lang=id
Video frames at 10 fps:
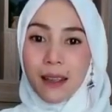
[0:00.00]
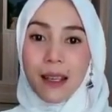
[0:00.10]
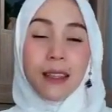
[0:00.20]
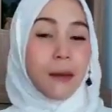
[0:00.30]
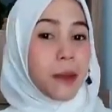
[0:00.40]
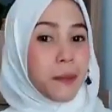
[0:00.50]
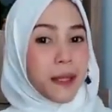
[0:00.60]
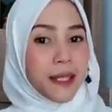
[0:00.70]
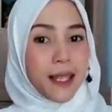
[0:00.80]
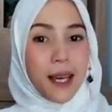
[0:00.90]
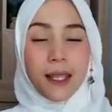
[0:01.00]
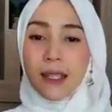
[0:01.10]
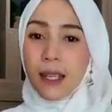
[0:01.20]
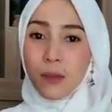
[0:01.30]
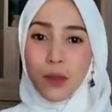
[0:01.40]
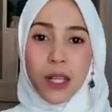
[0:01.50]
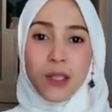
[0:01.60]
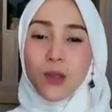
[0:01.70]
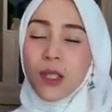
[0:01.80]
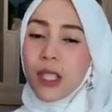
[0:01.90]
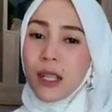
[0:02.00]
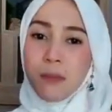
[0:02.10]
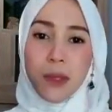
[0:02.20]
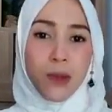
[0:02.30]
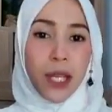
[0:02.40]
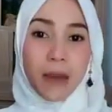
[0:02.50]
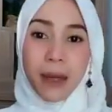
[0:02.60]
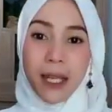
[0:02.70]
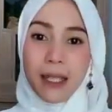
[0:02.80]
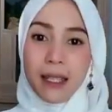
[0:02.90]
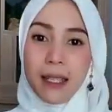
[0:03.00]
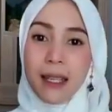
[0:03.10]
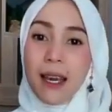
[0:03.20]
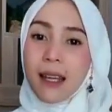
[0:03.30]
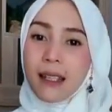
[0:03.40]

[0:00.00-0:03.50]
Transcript: kita berpisah dengan bulan suci dan penuh hikmah ini